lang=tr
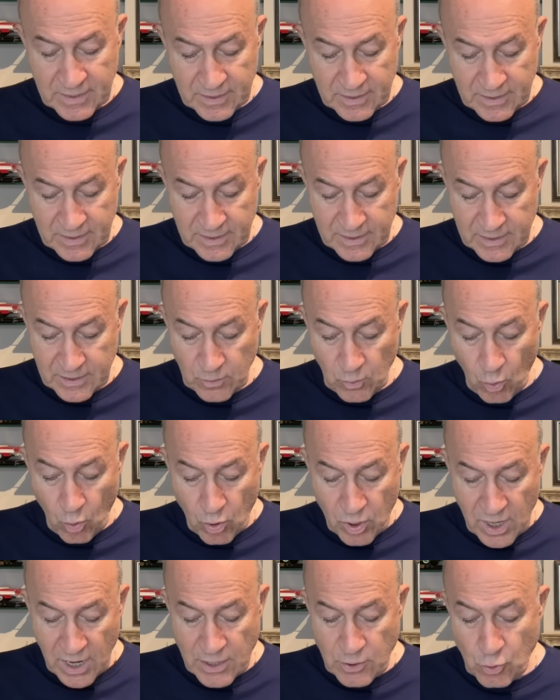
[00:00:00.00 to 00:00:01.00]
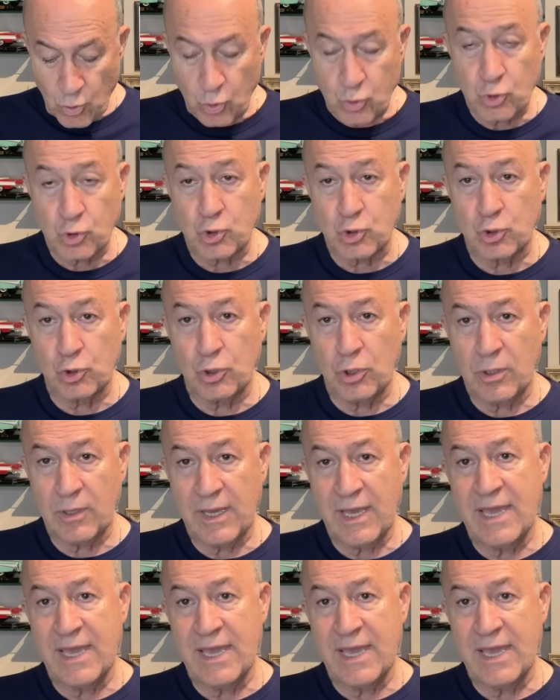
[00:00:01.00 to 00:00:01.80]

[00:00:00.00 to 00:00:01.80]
e, Okay Yokuşlu